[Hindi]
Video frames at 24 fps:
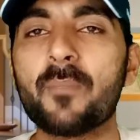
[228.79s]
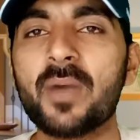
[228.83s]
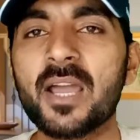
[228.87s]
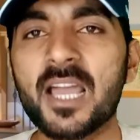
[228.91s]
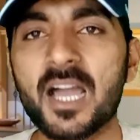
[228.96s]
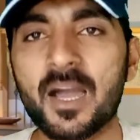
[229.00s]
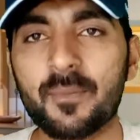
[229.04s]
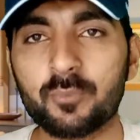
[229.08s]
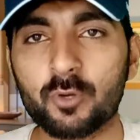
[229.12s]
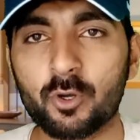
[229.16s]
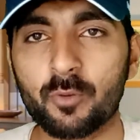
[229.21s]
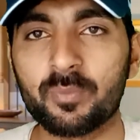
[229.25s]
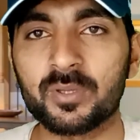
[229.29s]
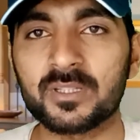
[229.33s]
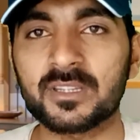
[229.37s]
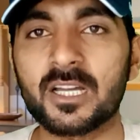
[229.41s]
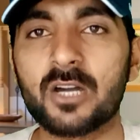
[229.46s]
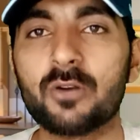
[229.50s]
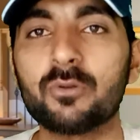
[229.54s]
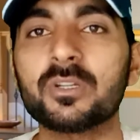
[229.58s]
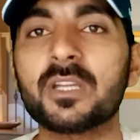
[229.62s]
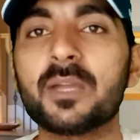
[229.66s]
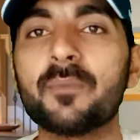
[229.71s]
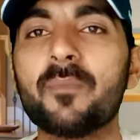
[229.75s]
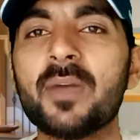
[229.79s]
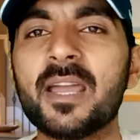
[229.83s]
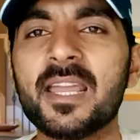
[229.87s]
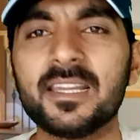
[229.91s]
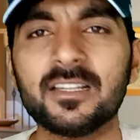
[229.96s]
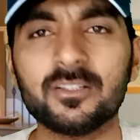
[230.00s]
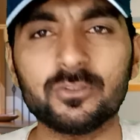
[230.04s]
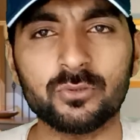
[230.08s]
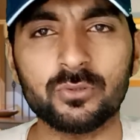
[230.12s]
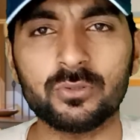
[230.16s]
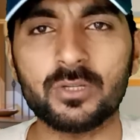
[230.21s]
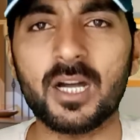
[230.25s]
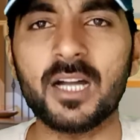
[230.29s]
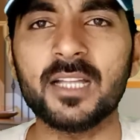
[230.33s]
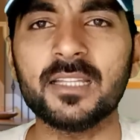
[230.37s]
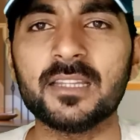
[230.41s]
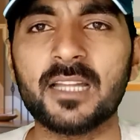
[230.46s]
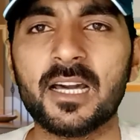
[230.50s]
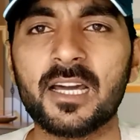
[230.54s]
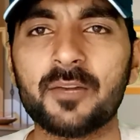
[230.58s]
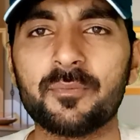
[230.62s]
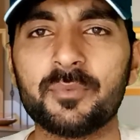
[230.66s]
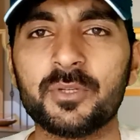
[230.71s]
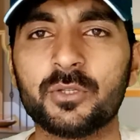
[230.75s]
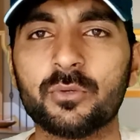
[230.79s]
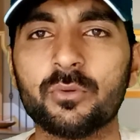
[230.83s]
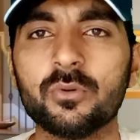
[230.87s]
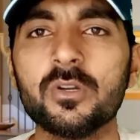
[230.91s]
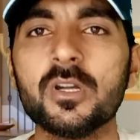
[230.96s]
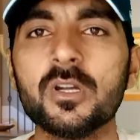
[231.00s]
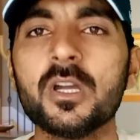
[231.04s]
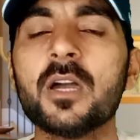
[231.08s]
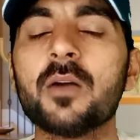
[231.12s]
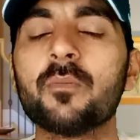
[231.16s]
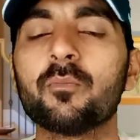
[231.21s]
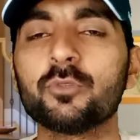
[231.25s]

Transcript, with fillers: मैं आपको बताऊं कि मैं एक दुकानदार भी हूँ